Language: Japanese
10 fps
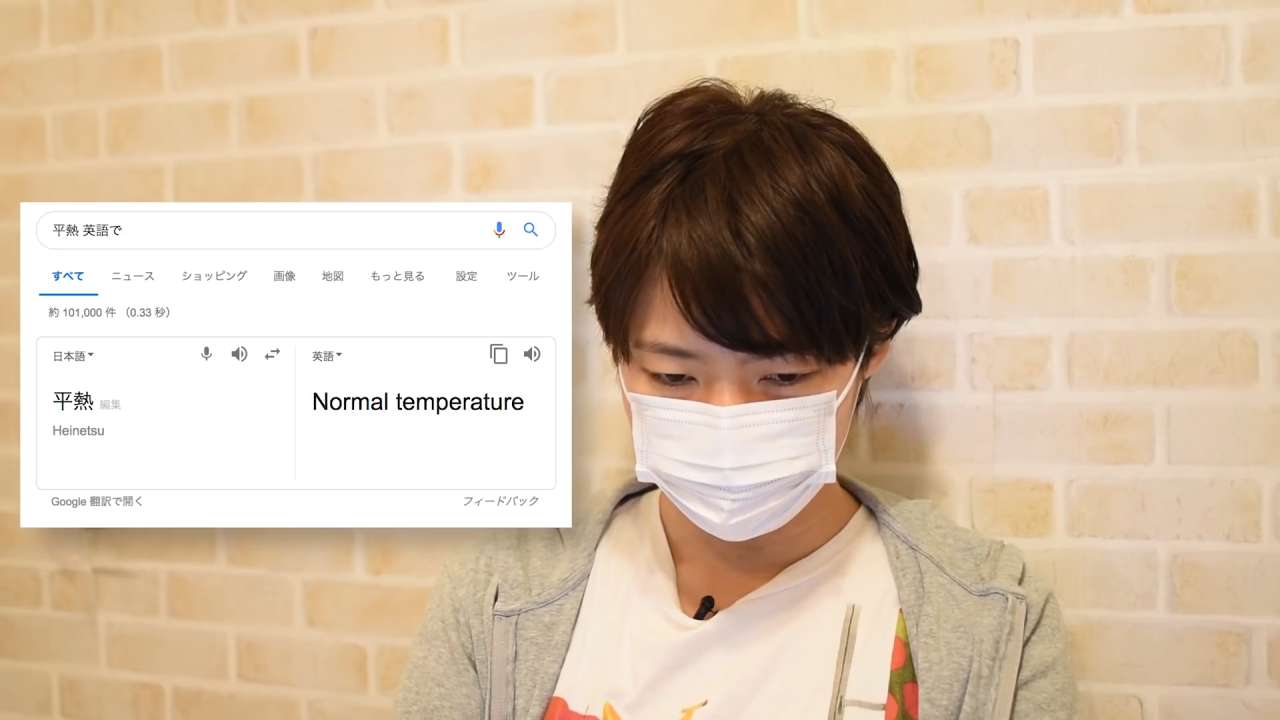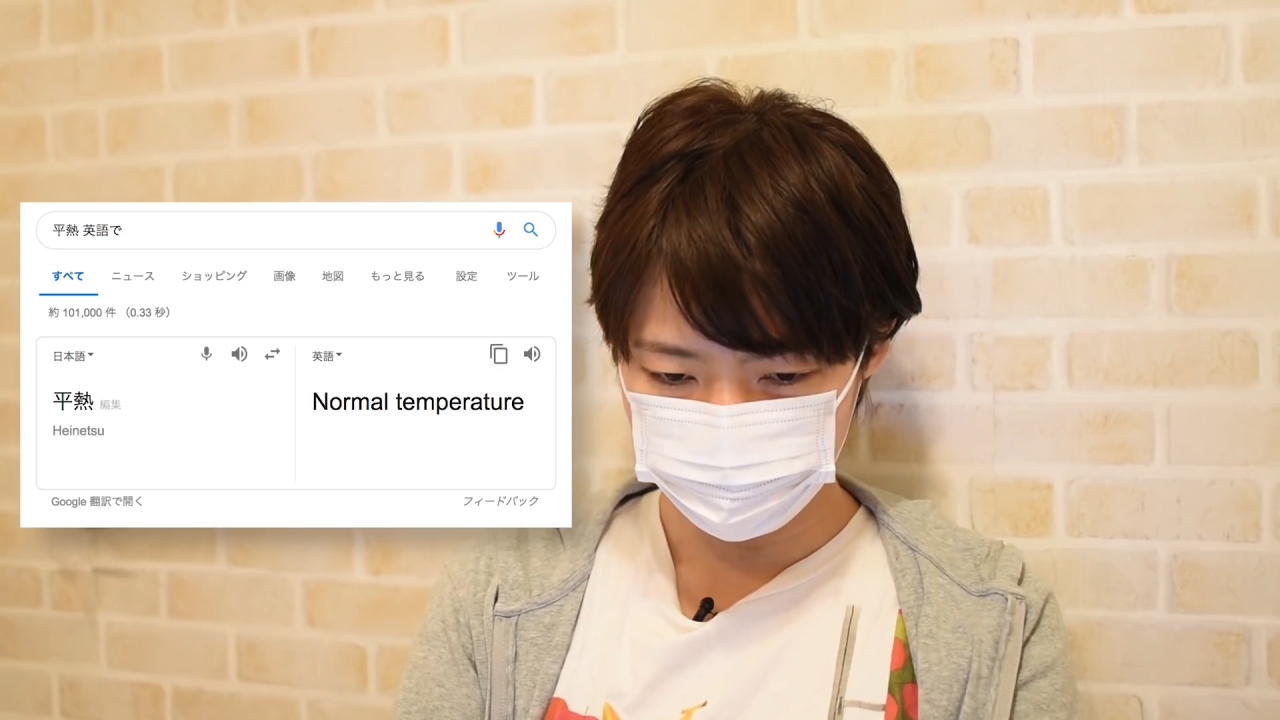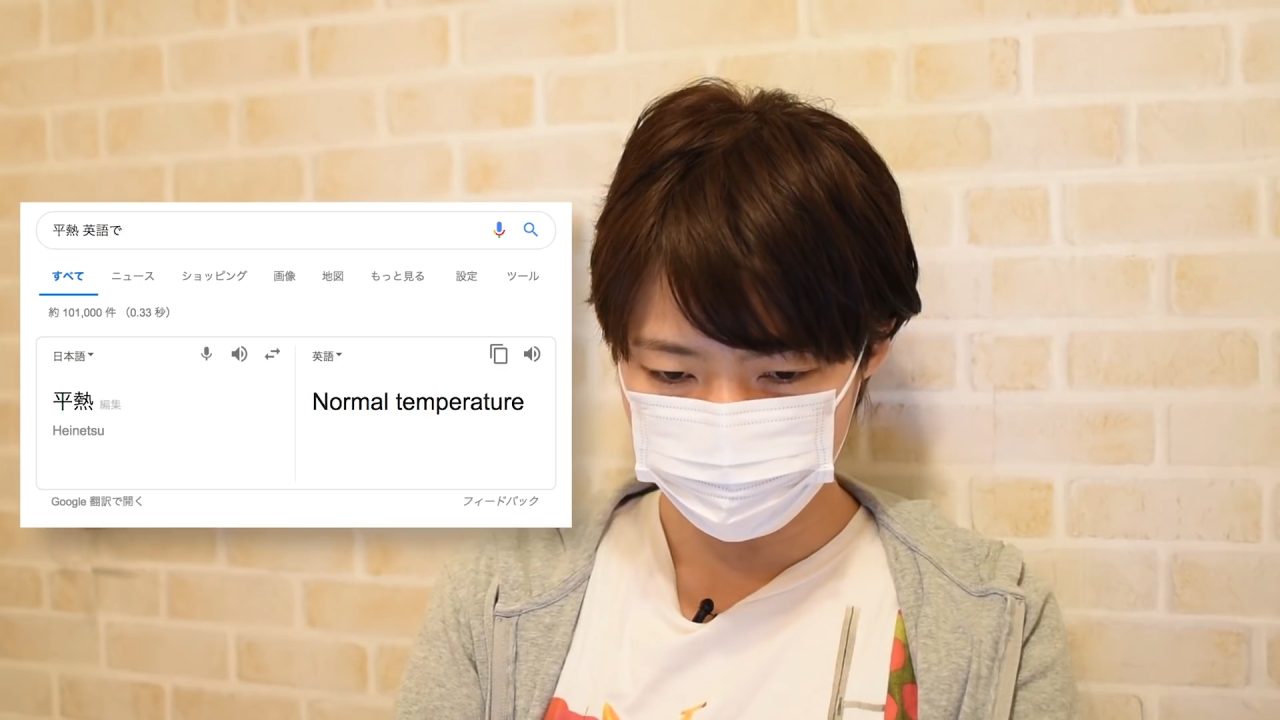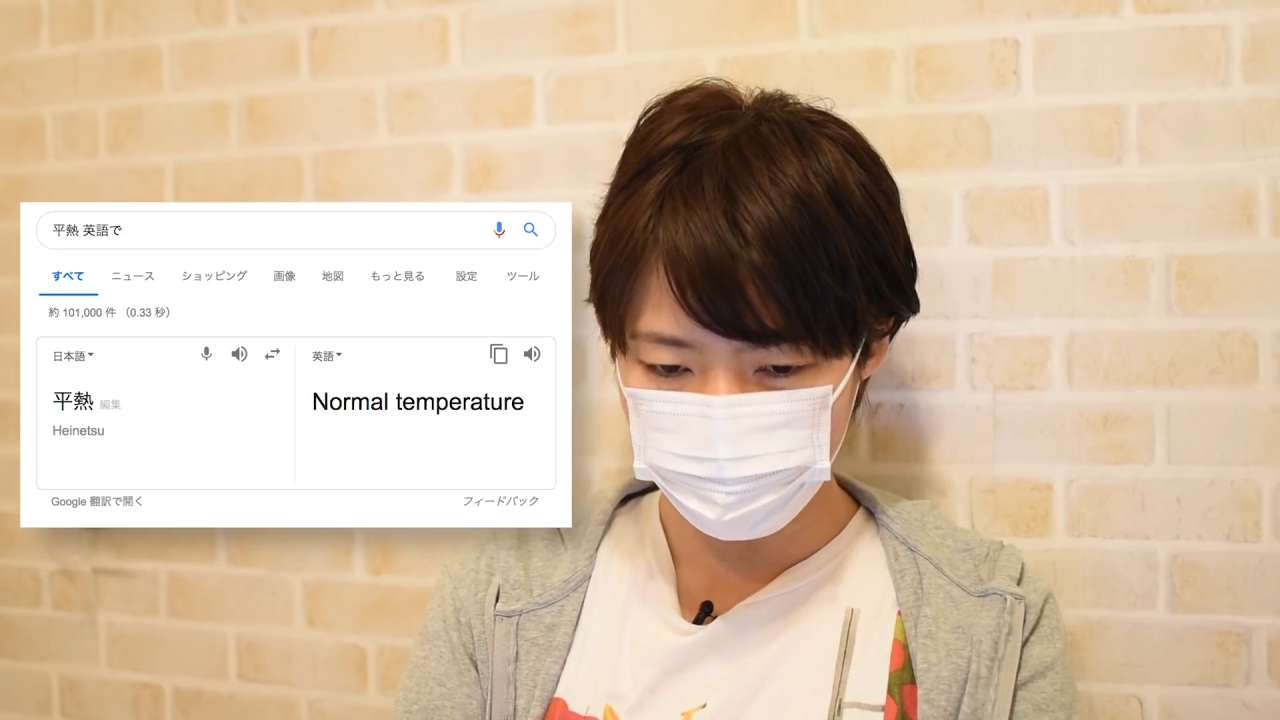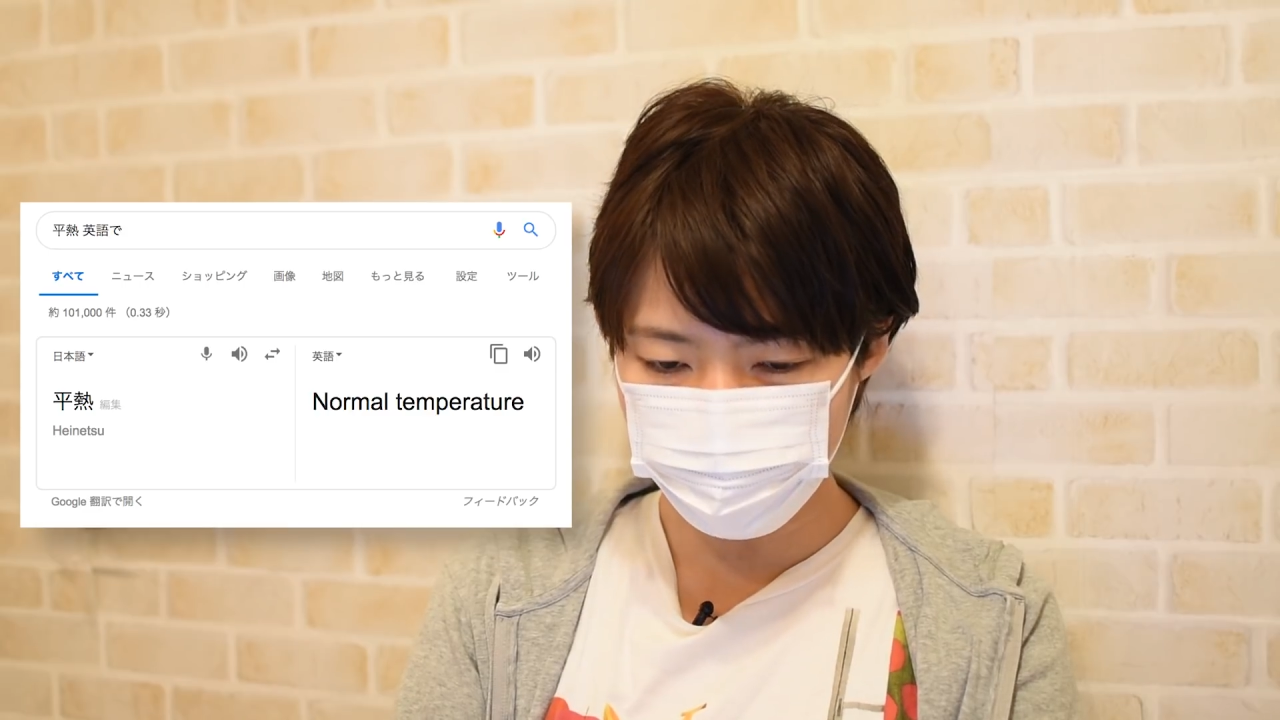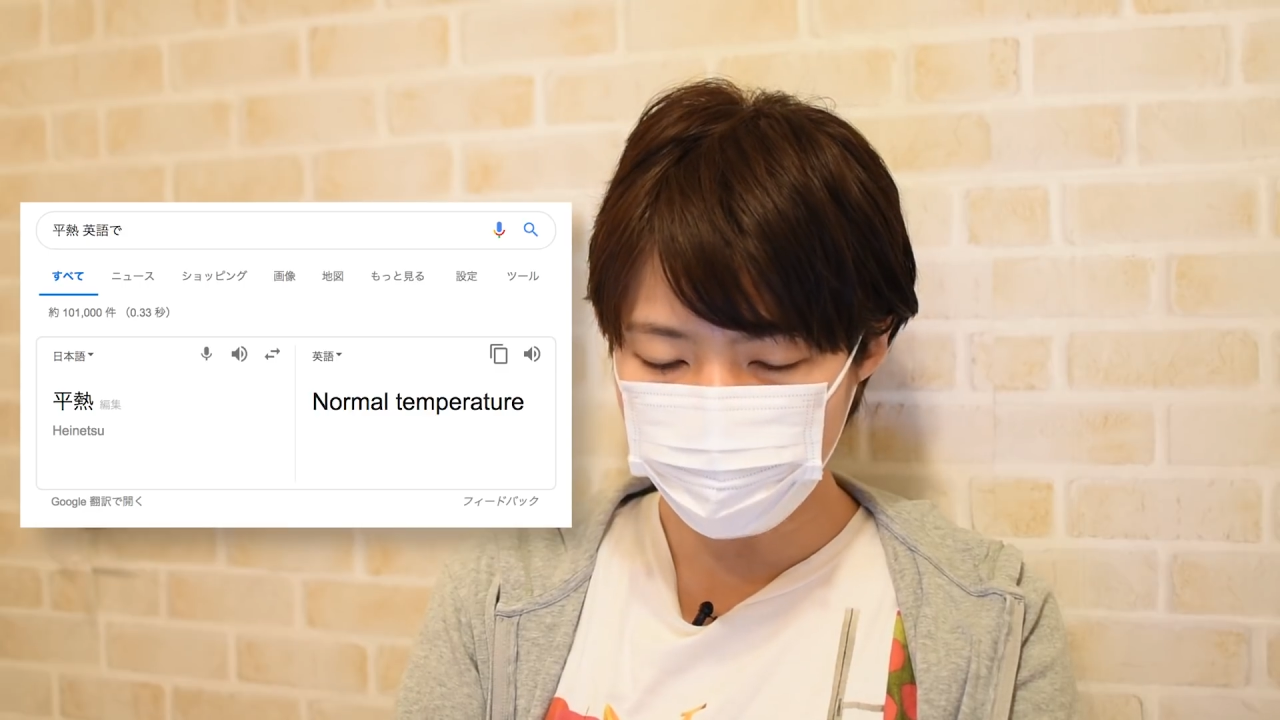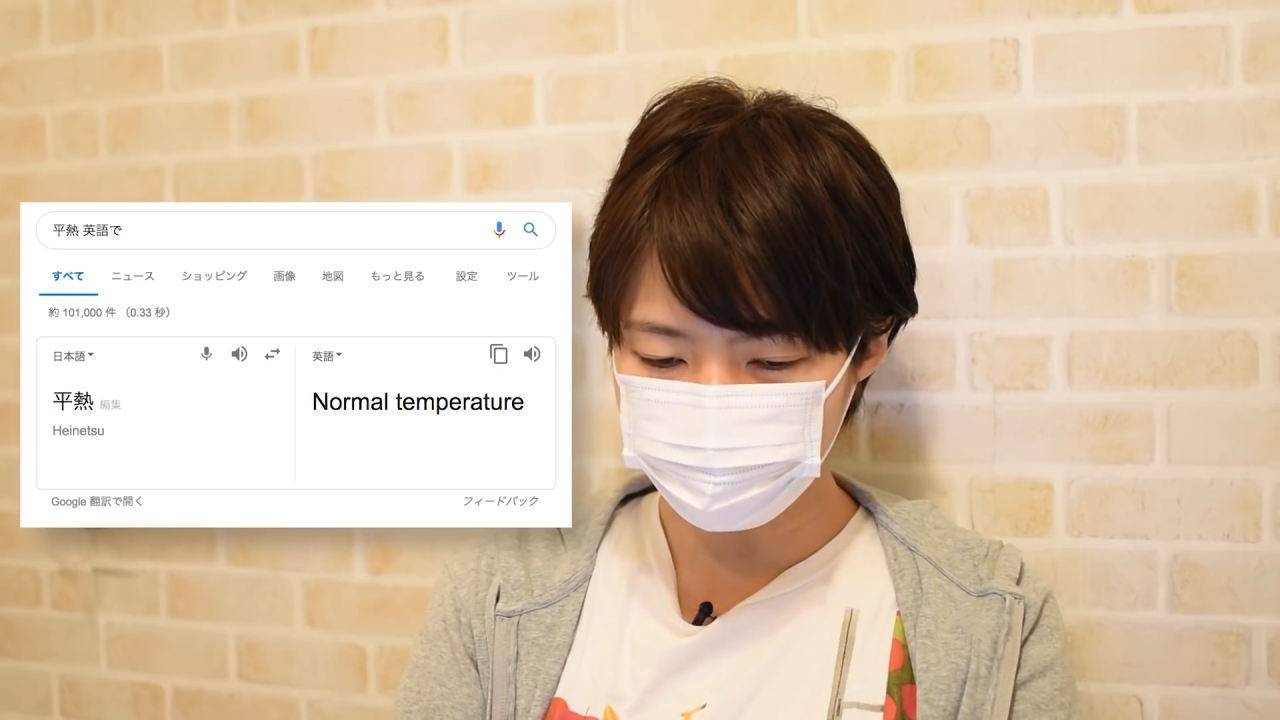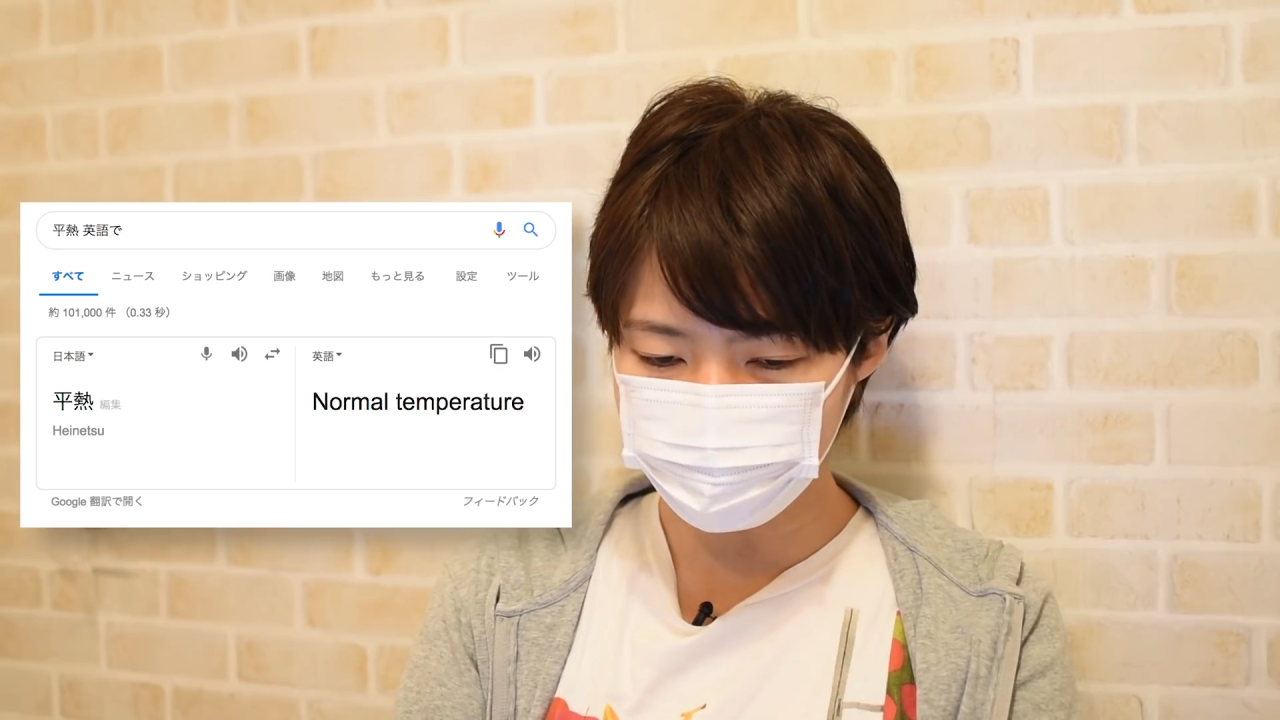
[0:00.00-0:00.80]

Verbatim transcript: Normal